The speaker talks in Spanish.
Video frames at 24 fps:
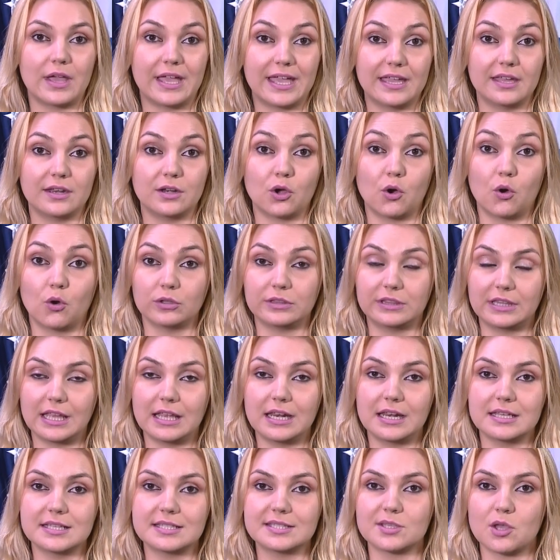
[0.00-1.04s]
en
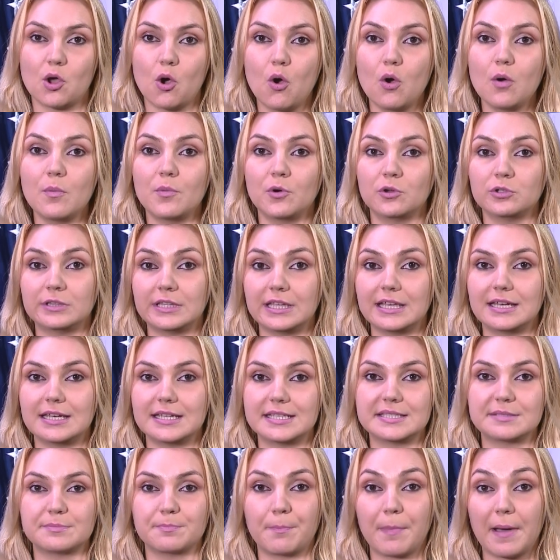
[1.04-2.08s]
hoteles o moteles